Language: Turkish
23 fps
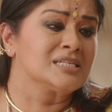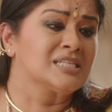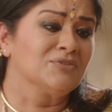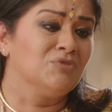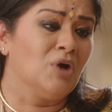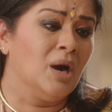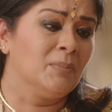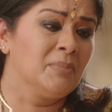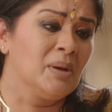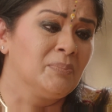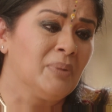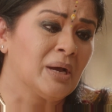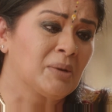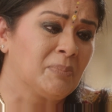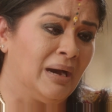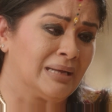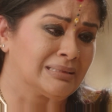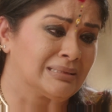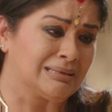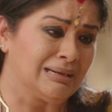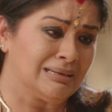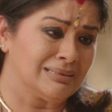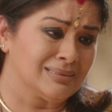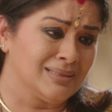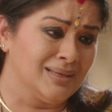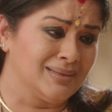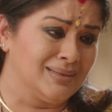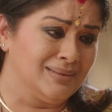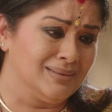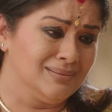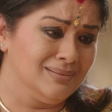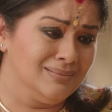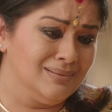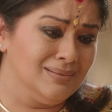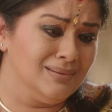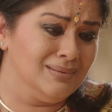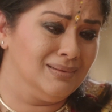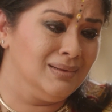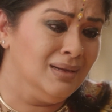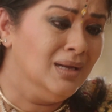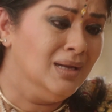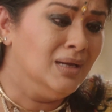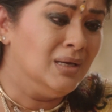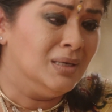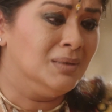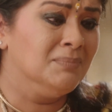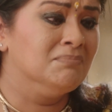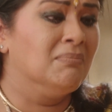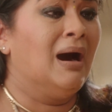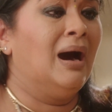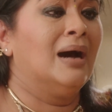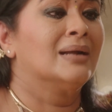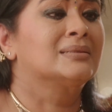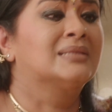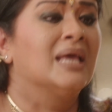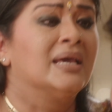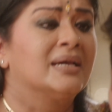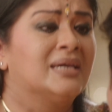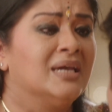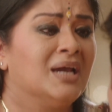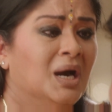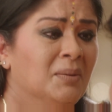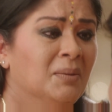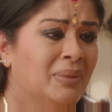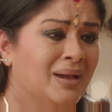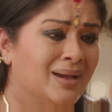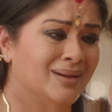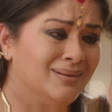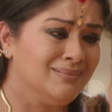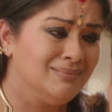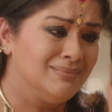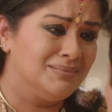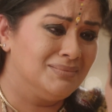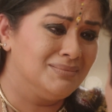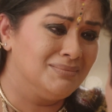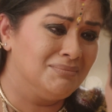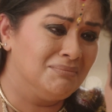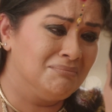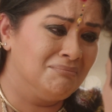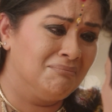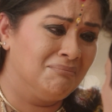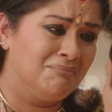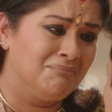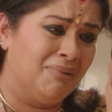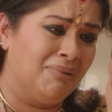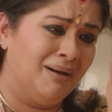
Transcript: Ve bizi yok etmek için kullanır. Bizi öldürecek.